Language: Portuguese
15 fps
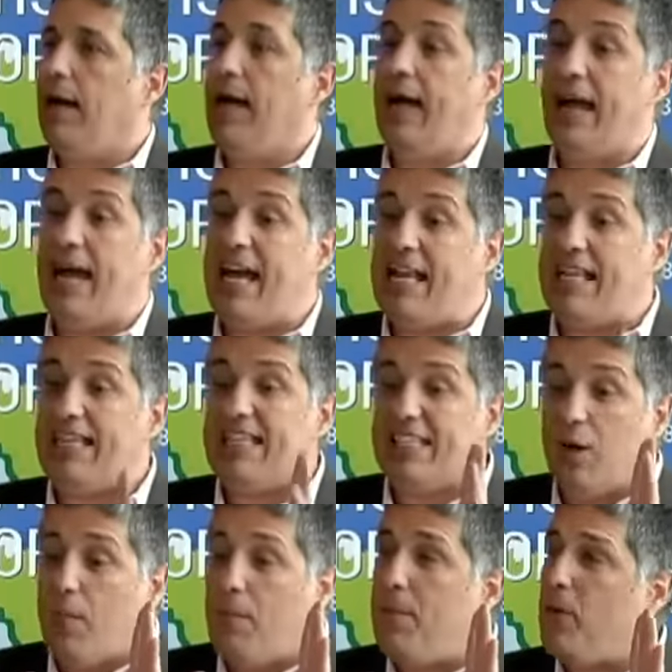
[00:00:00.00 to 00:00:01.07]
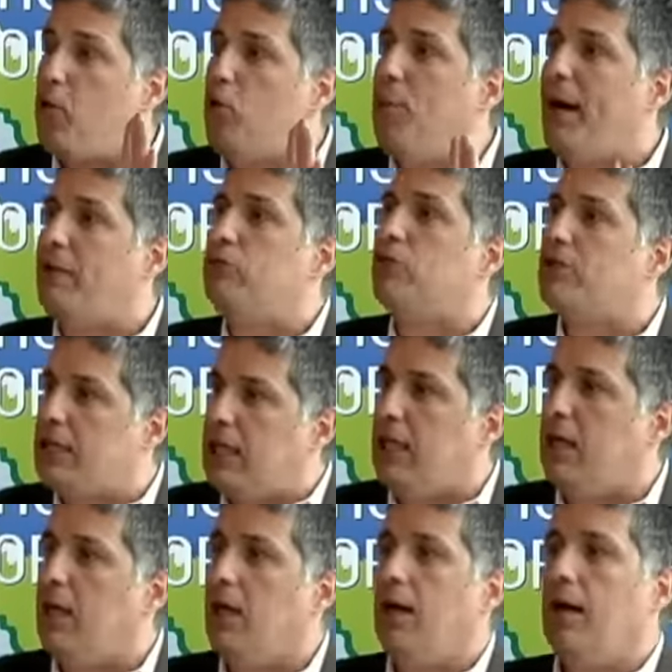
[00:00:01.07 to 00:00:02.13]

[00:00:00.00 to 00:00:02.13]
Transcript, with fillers: É, eles estão preocupados sim